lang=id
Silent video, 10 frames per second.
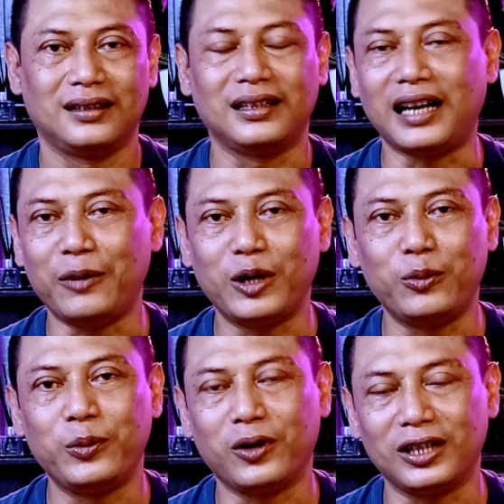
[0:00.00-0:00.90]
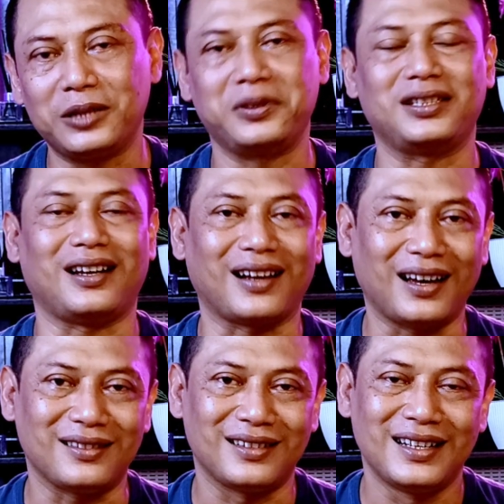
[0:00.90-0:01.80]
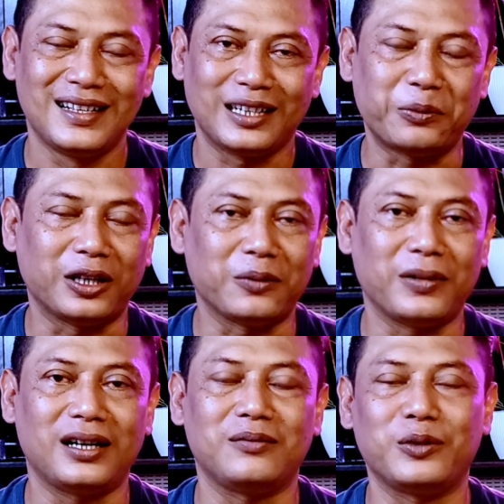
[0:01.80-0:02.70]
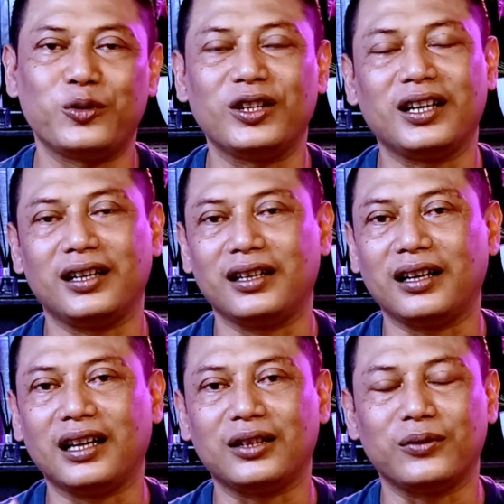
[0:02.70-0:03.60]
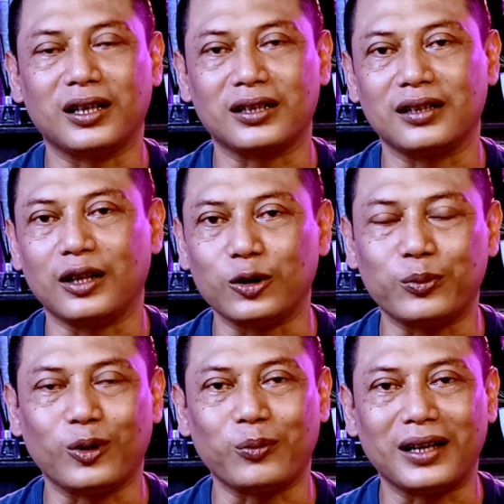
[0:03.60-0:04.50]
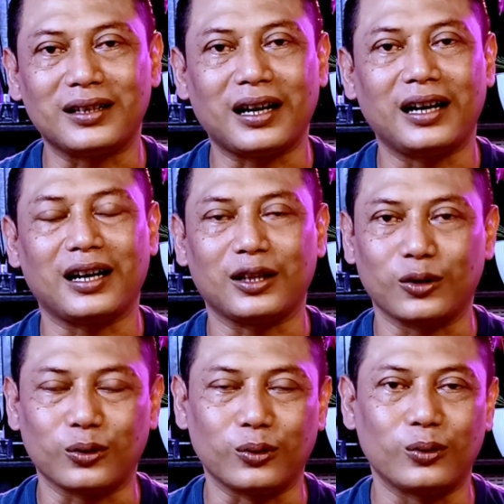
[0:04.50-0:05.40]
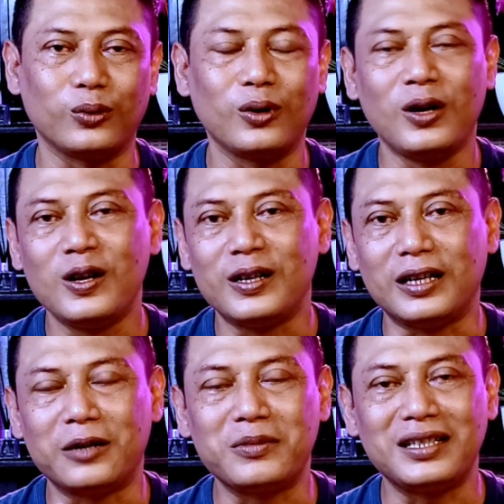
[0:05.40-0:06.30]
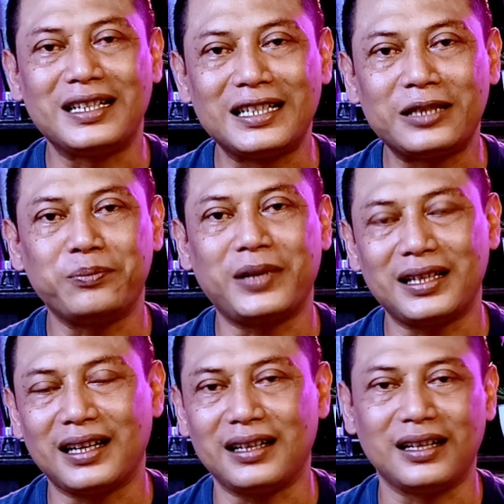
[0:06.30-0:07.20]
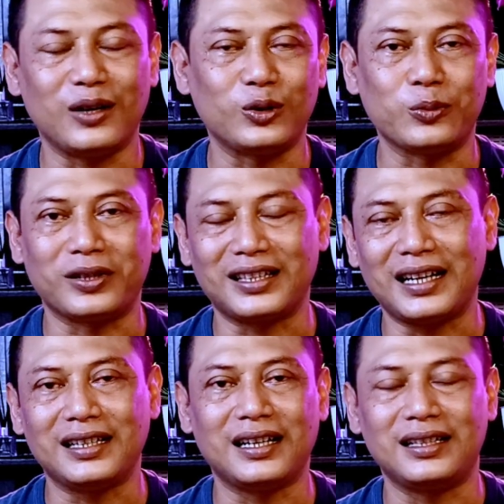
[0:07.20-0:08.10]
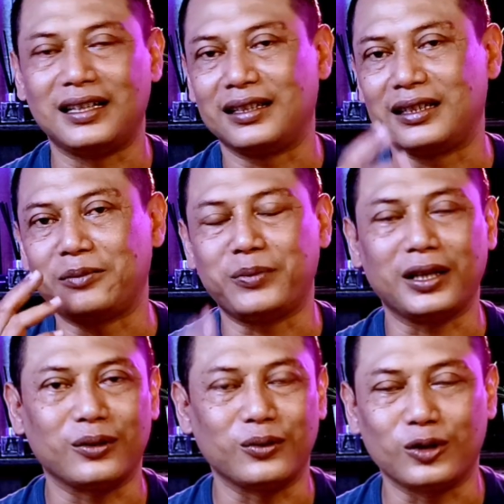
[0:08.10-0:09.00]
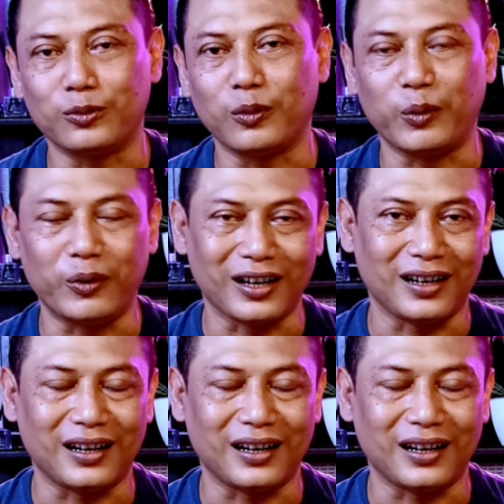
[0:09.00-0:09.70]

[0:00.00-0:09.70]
di dalam ilmu hipnotis misalkan, teman-teman mempunyai network yaitu berupa trainer atau guru yang menjadi tempat Anda untuk bertanya dan tempat untuk membimbing